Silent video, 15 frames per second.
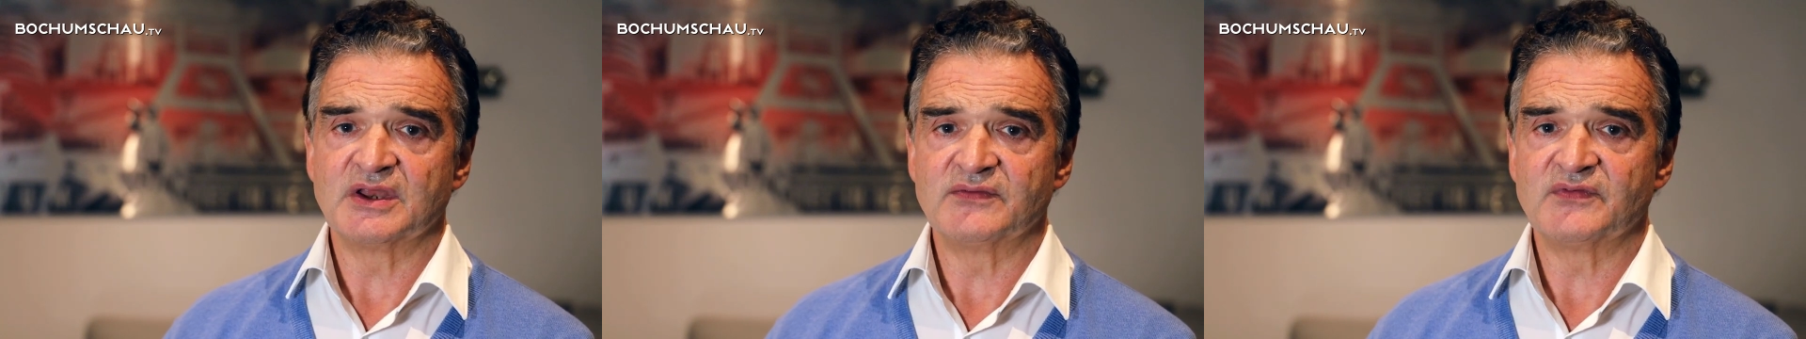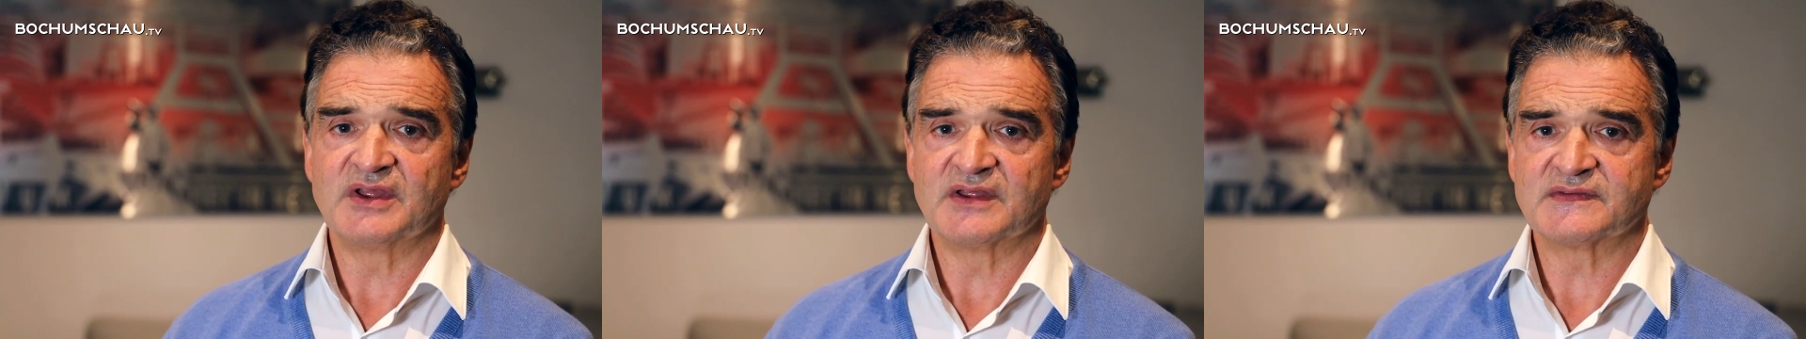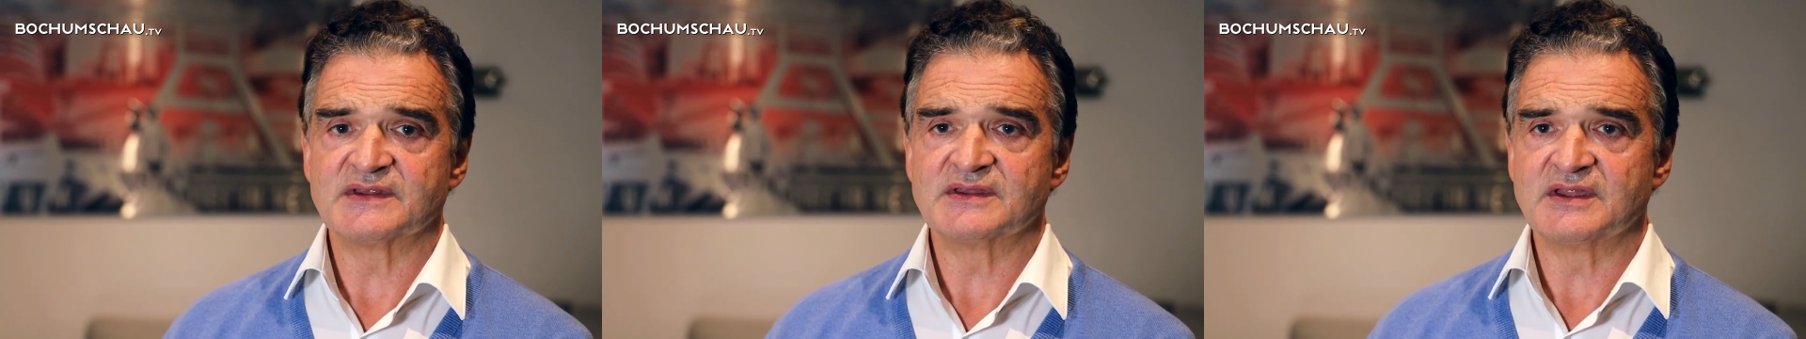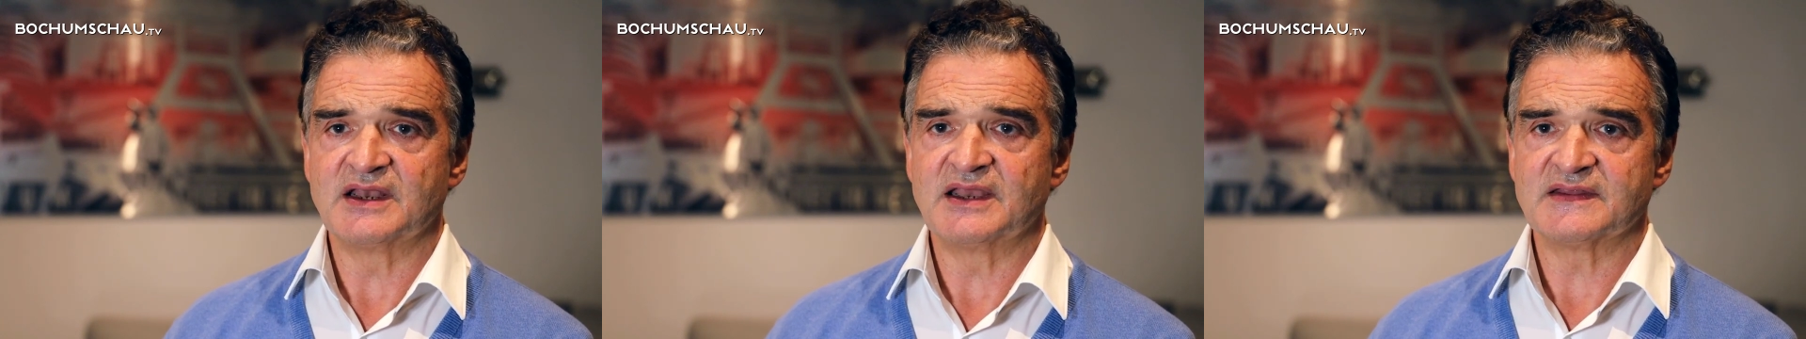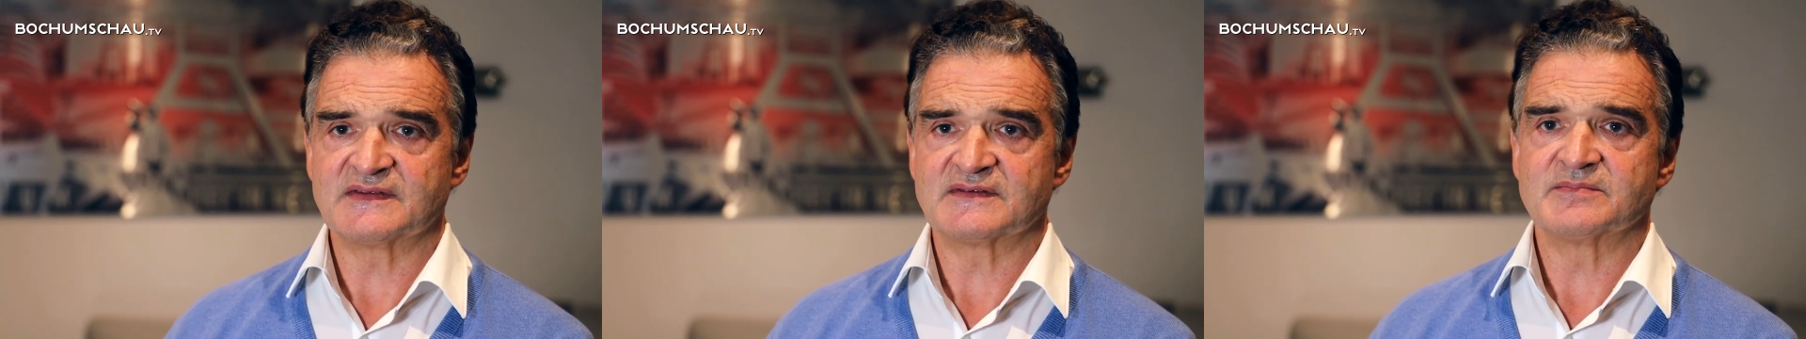den wir jetzt in
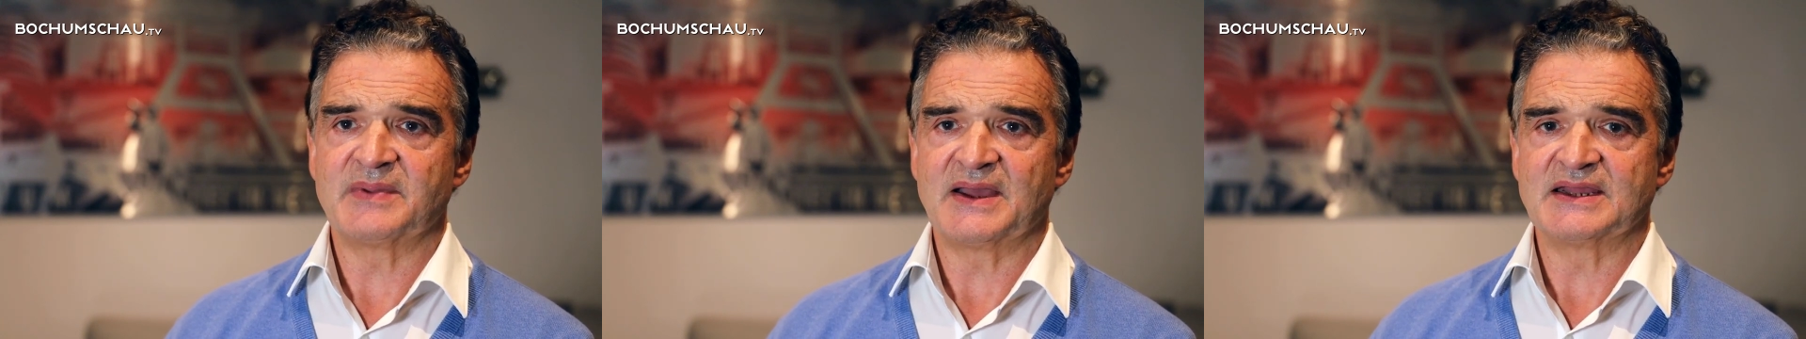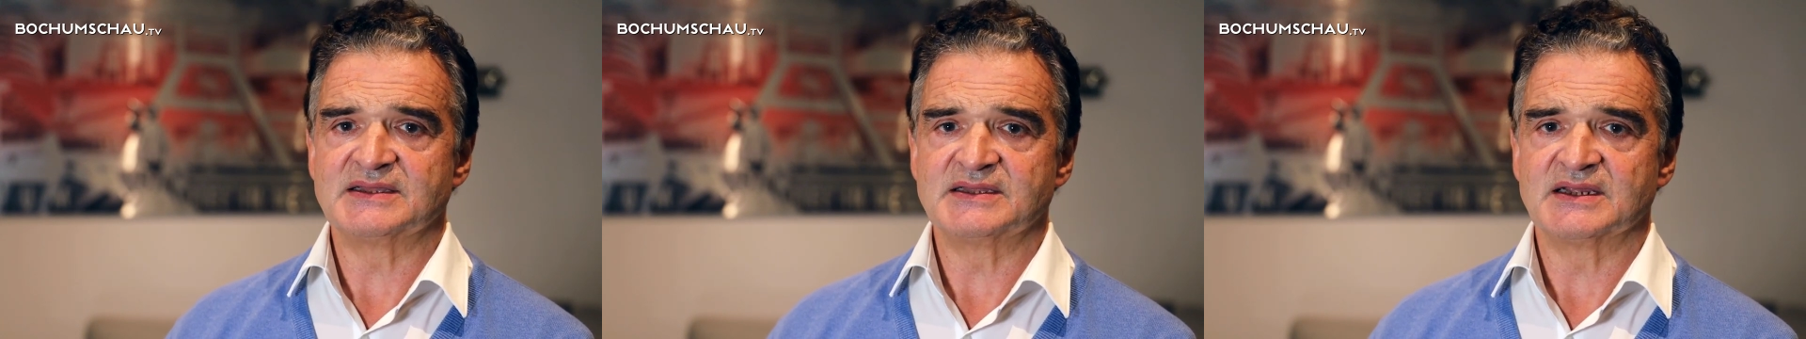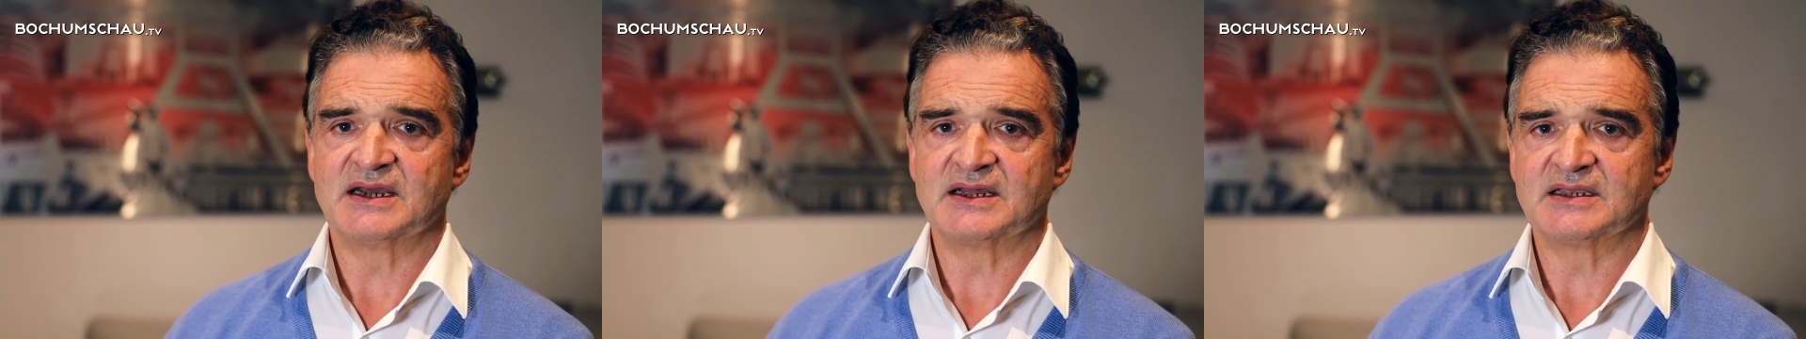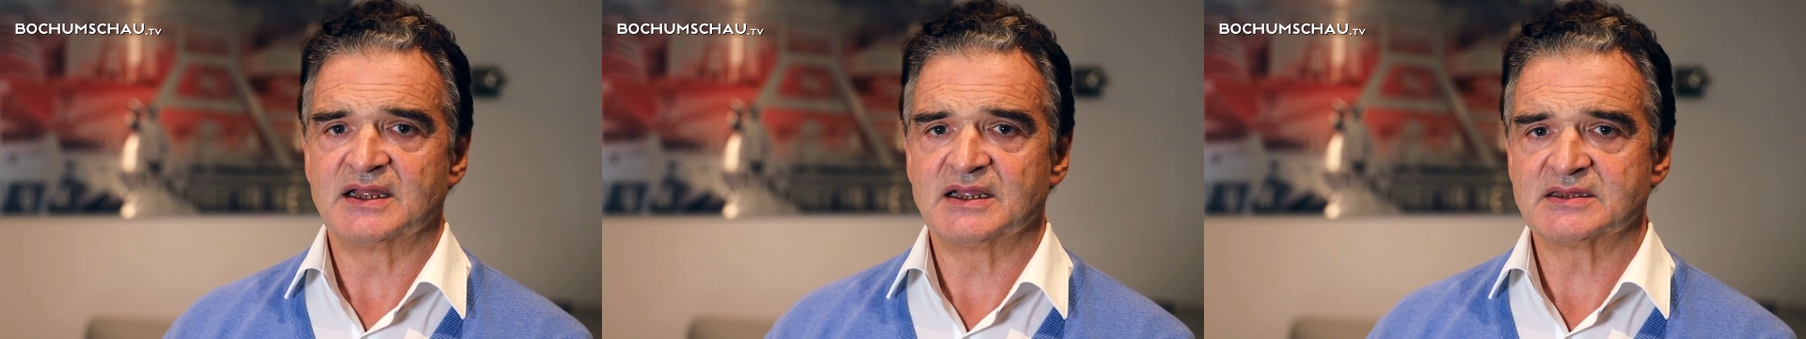den letzten beiden Jahren